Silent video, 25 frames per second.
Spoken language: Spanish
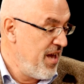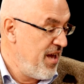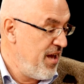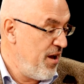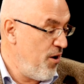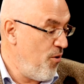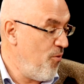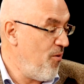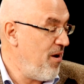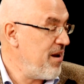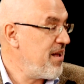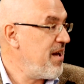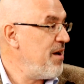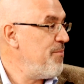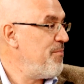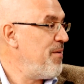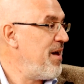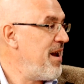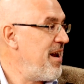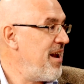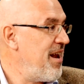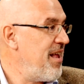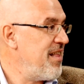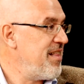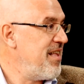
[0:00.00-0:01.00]
igual que
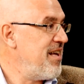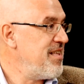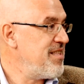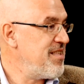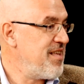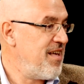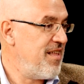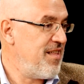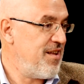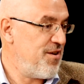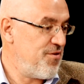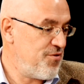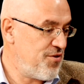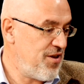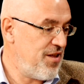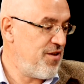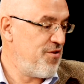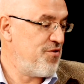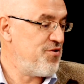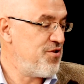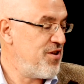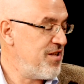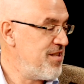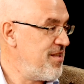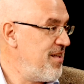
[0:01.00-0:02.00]
para la NASA de los
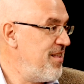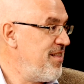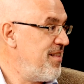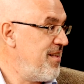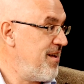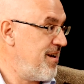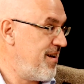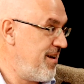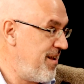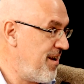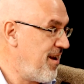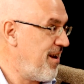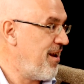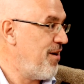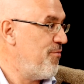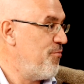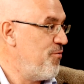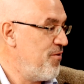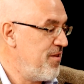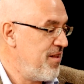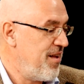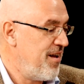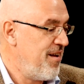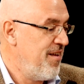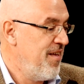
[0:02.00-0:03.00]
años 60, que era la
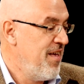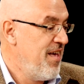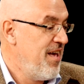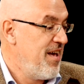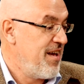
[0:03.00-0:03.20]
buena,